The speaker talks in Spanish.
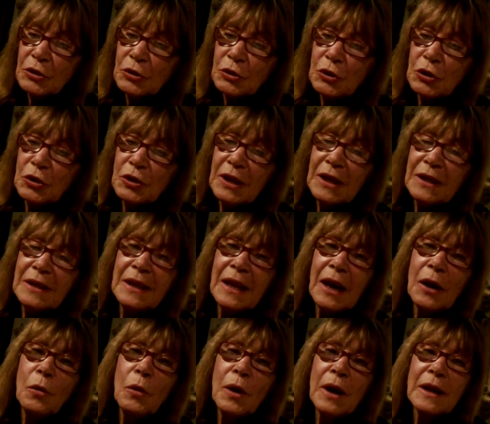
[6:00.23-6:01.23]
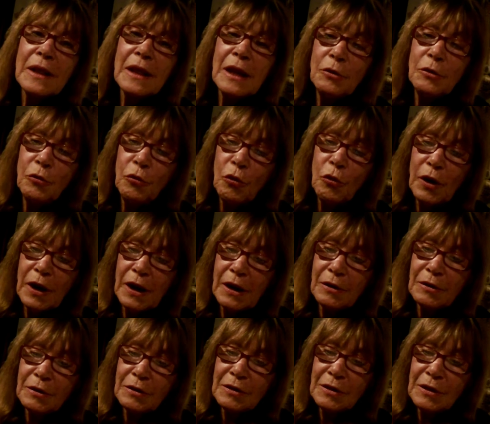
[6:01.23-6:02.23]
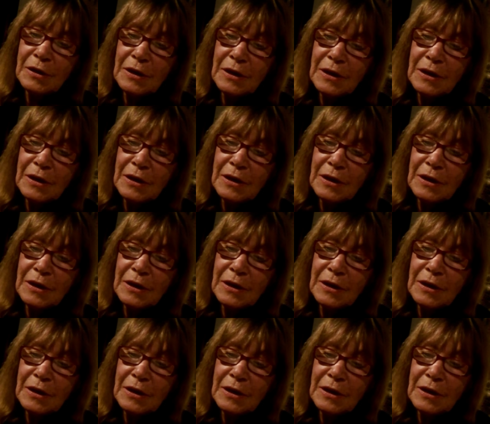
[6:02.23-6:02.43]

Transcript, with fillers: donde te aguarda el fuego.